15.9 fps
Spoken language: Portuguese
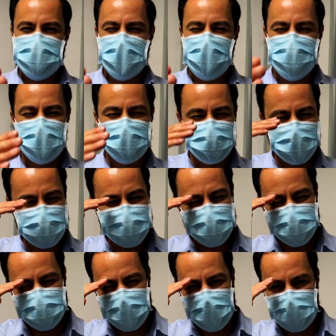Salve
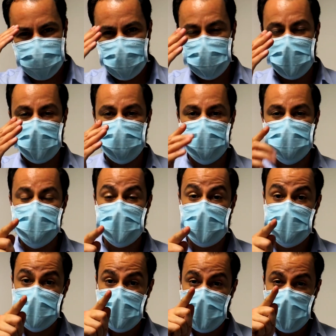monotecistas! tudo bem com
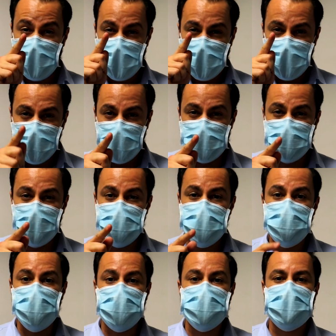vocês? Hoje eu vou
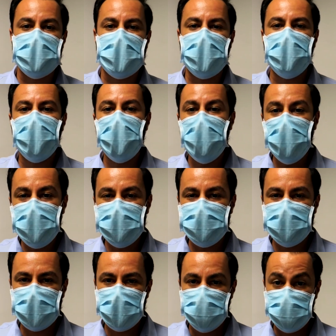te mostrar um
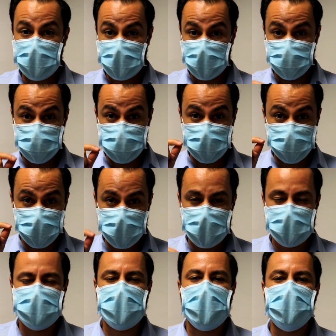item para que você
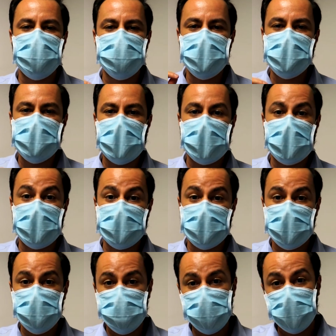fique atento, fique
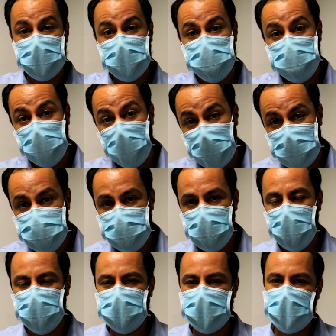alerta, porque pode
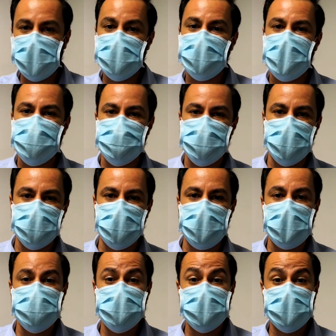encontrar em diversos
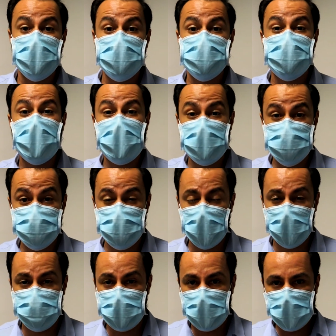condomínios que são os Fire
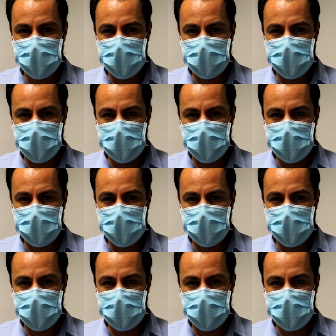Stop.